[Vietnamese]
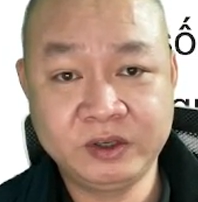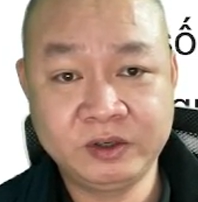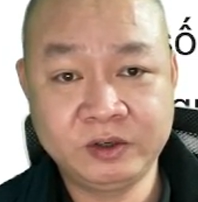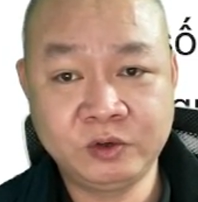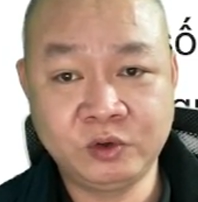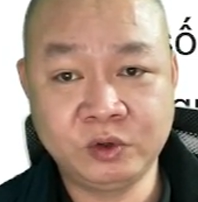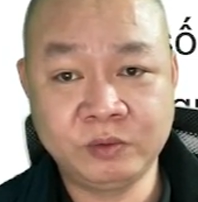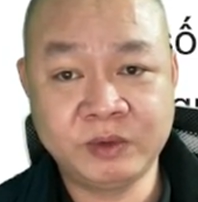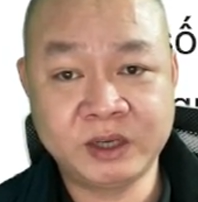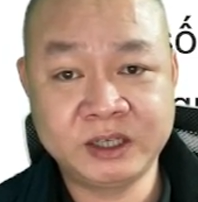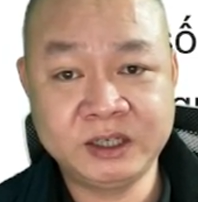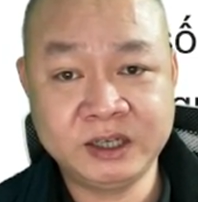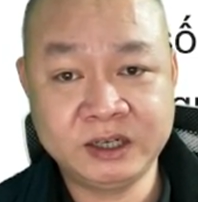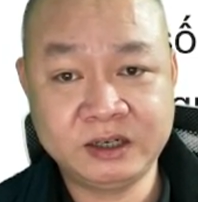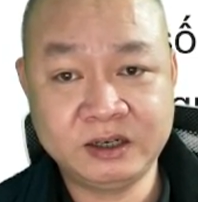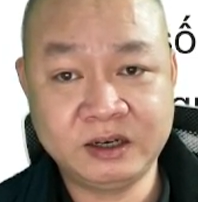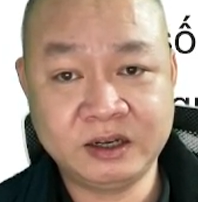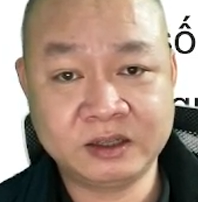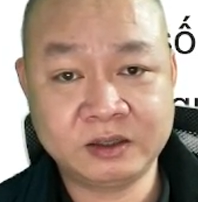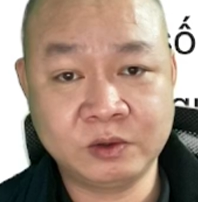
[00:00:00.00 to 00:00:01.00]
Nổi bật
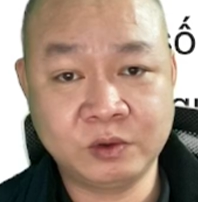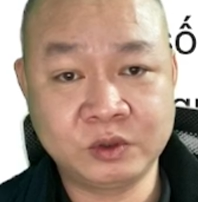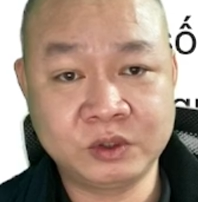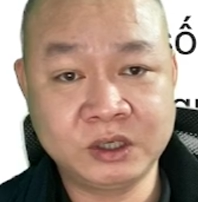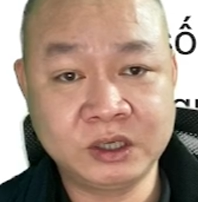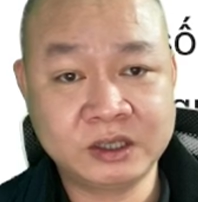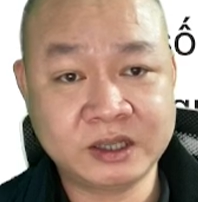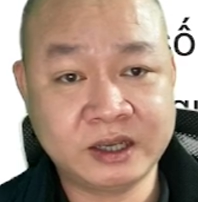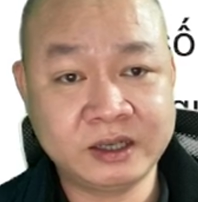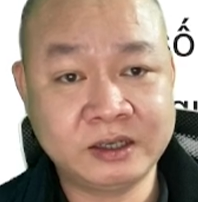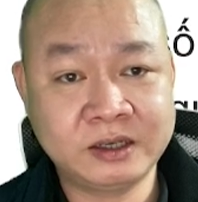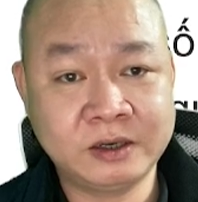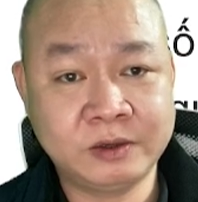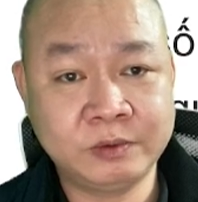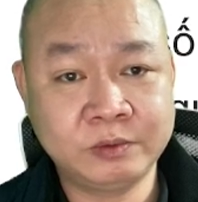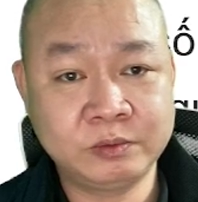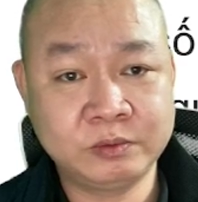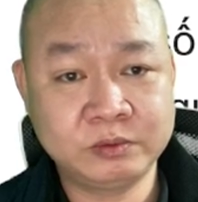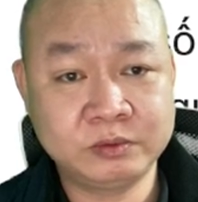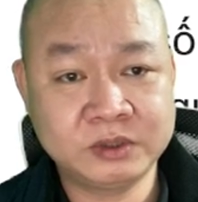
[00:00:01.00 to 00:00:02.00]
nhất là tổ chức thành
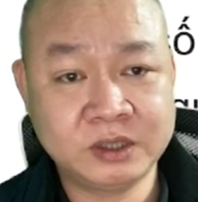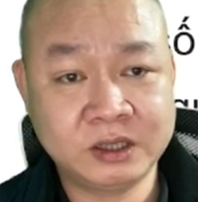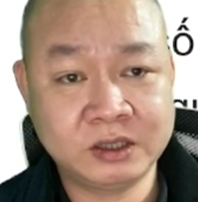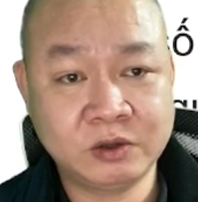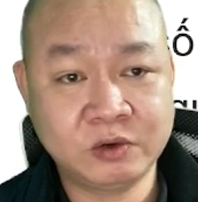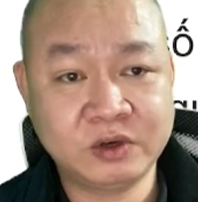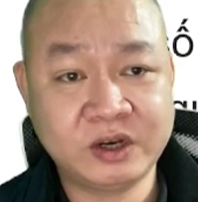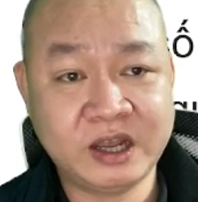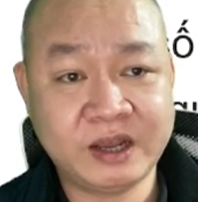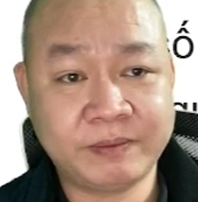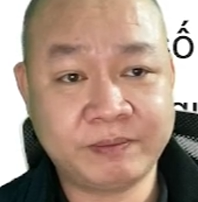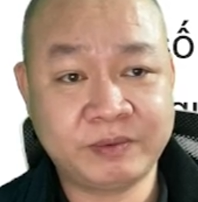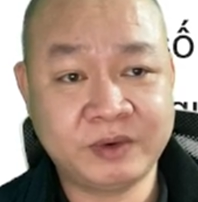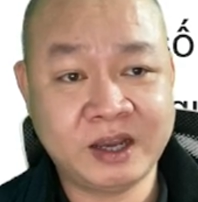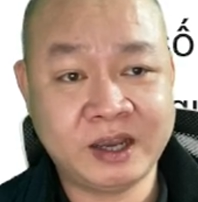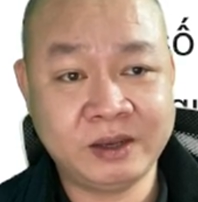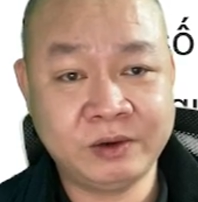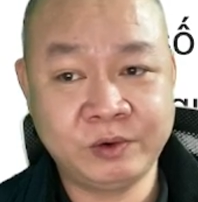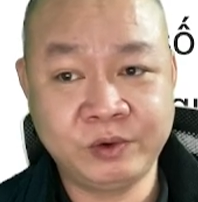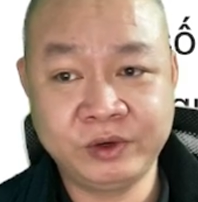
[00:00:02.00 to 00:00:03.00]
công rất tốt đẹp
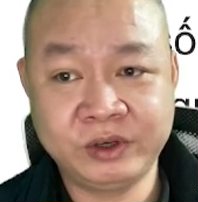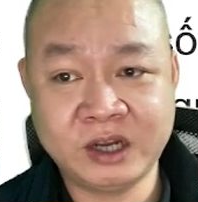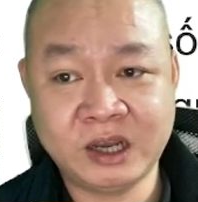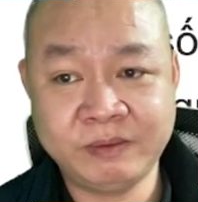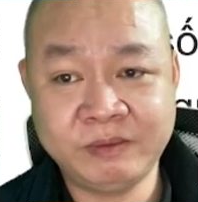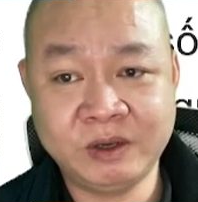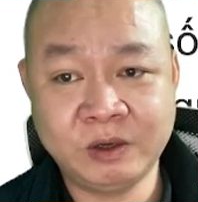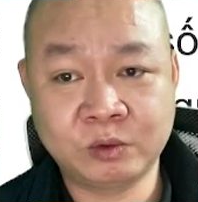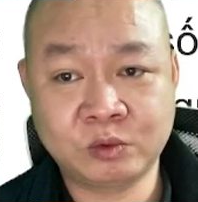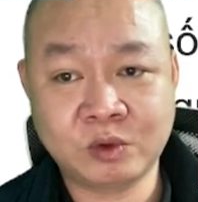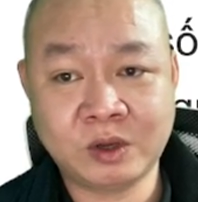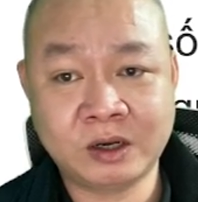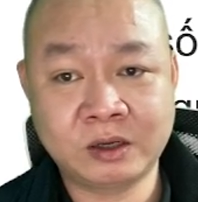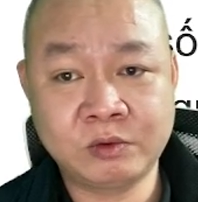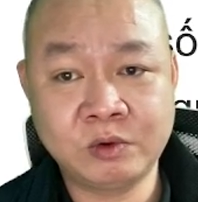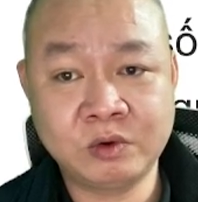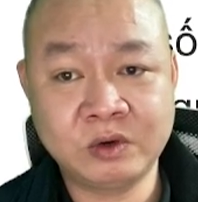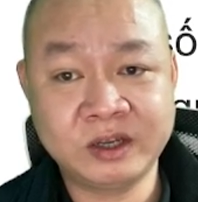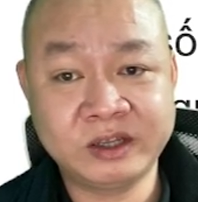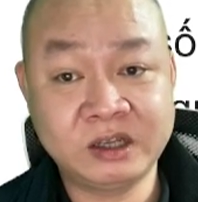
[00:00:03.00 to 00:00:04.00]
Đại hội đại biểu toàn
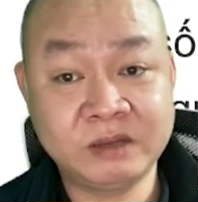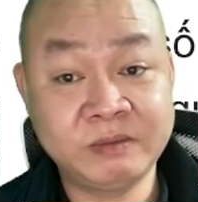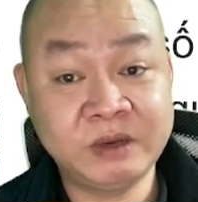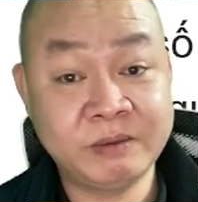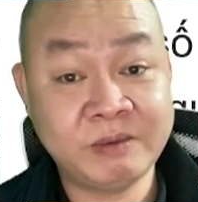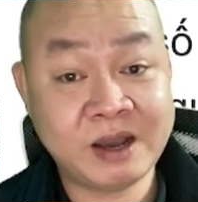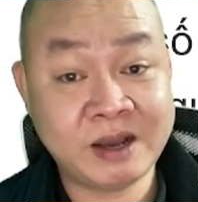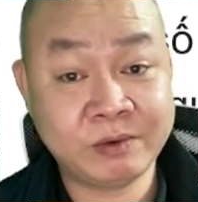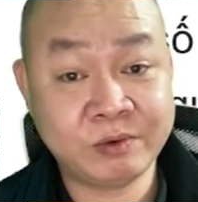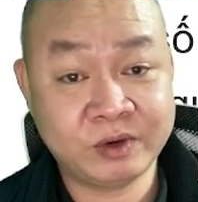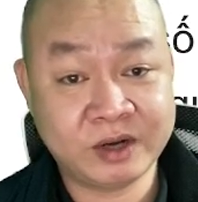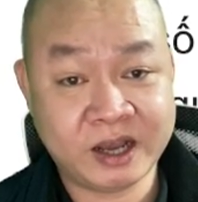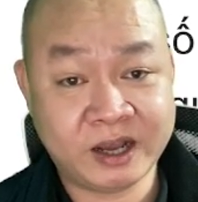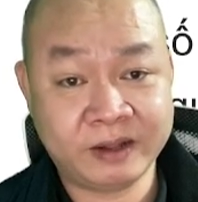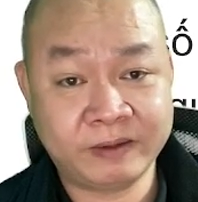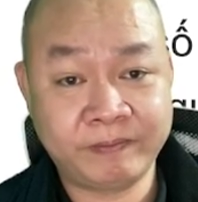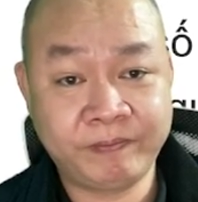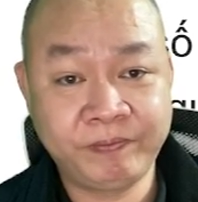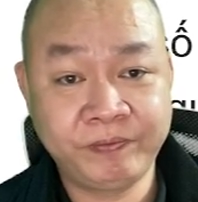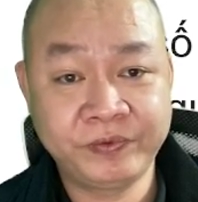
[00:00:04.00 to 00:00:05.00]
quốc lần thứ mười ba của Đảng.